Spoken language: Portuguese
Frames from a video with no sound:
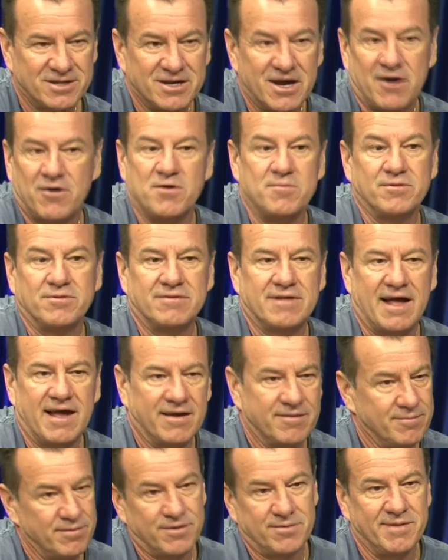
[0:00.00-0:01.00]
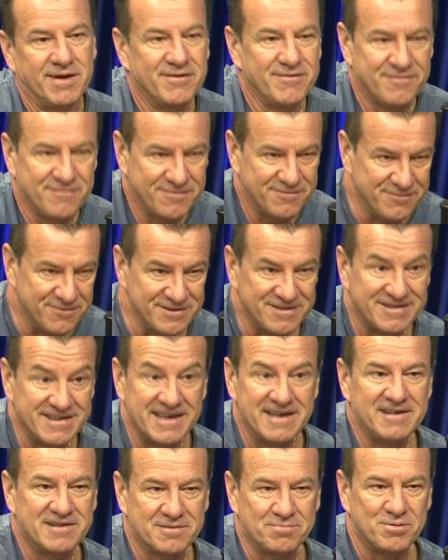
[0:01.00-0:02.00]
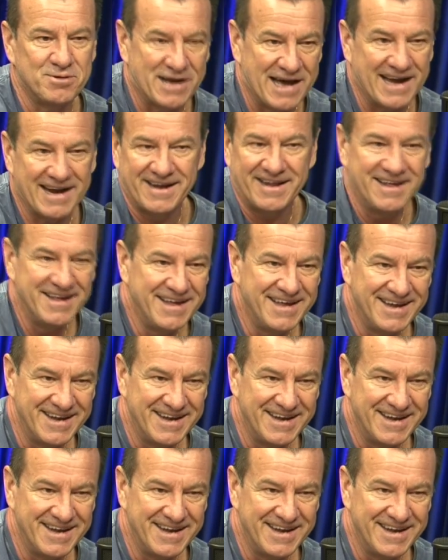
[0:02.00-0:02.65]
Tchau, como tá? Pô, como é que eu vou dizer isso pro cara na,